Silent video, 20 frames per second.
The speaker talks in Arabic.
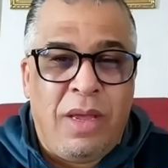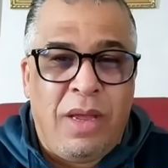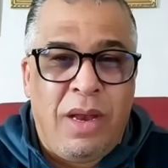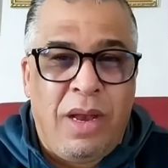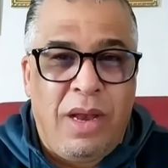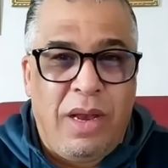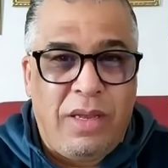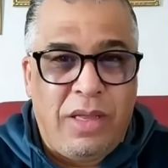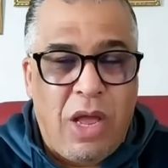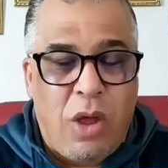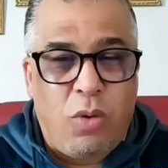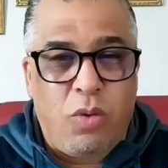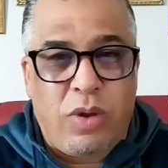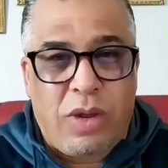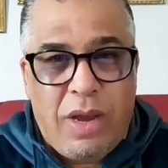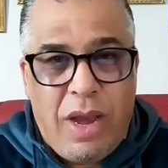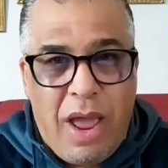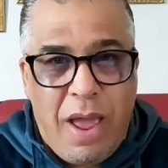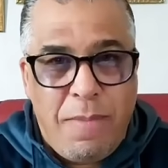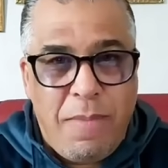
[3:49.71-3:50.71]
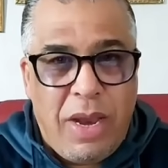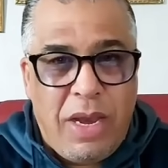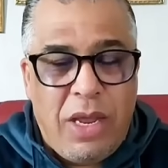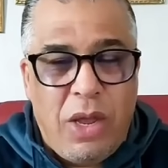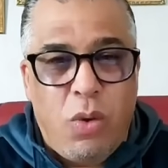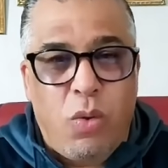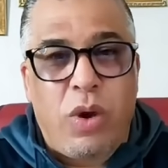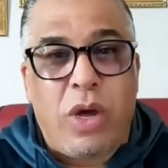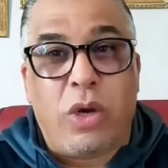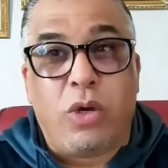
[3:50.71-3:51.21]
اللي داروا ديك العمليه
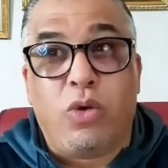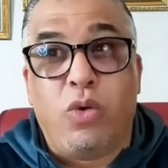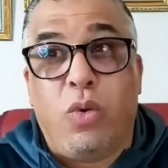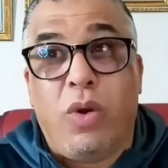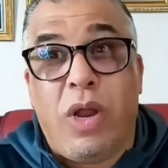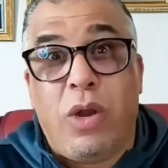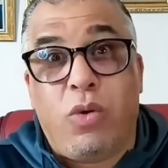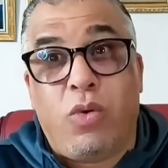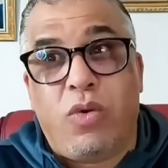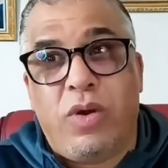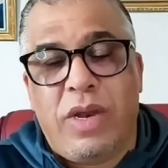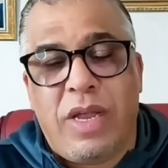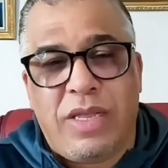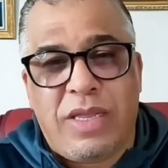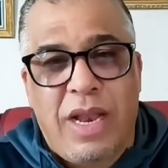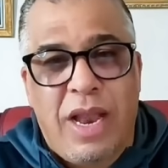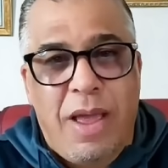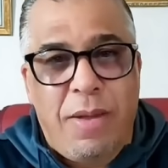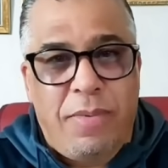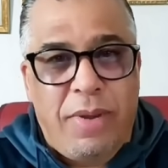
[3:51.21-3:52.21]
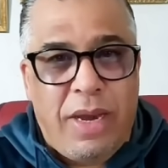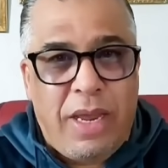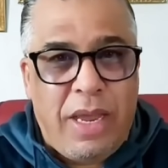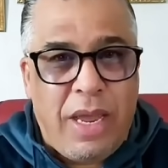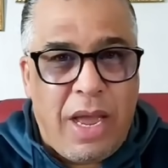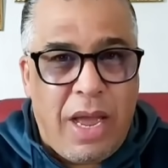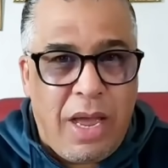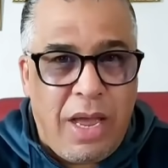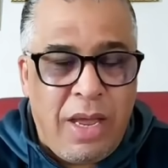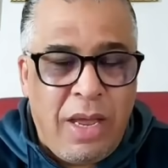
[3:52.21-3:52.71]
وخرجوا على دوك الناس
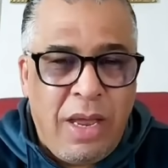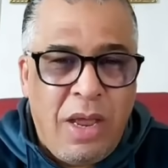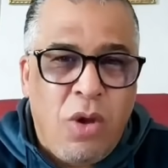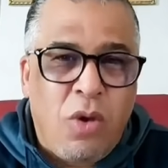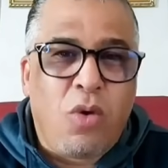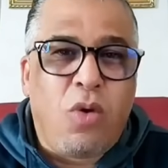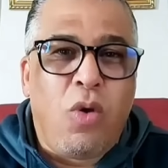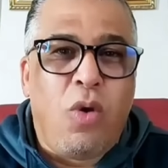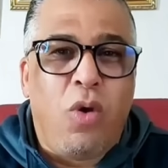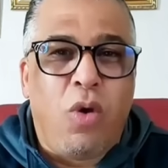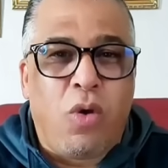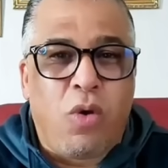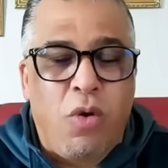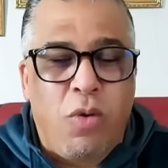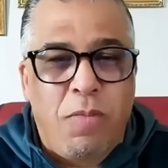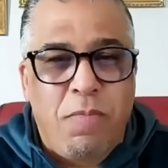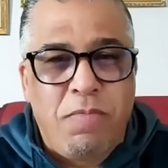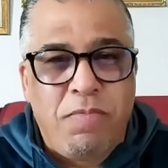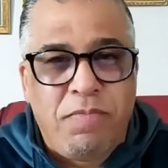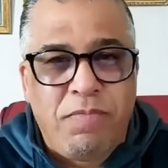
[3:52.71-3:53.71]
الابرياء كلكم